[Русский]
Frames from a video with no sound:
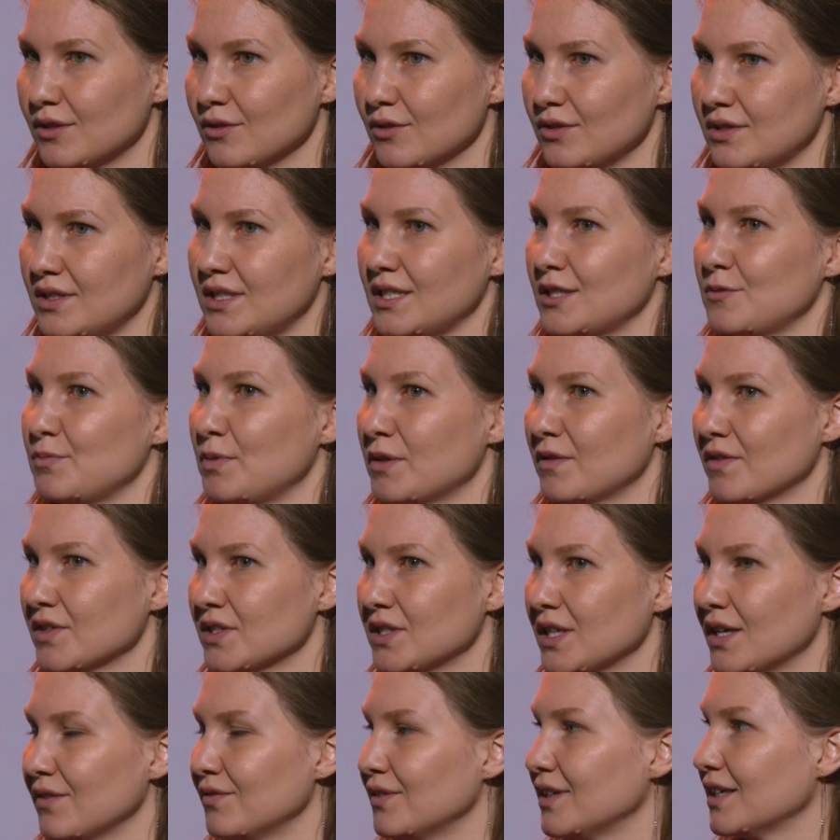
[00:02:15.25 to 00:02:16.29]
То есть есть
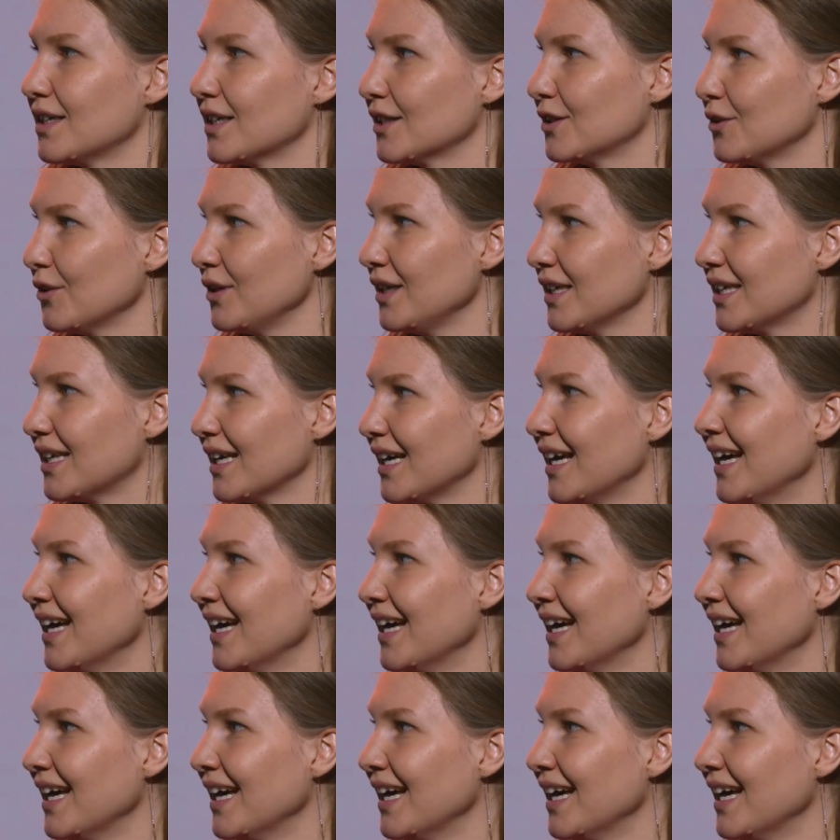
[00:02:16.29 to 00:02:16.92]
православные католики.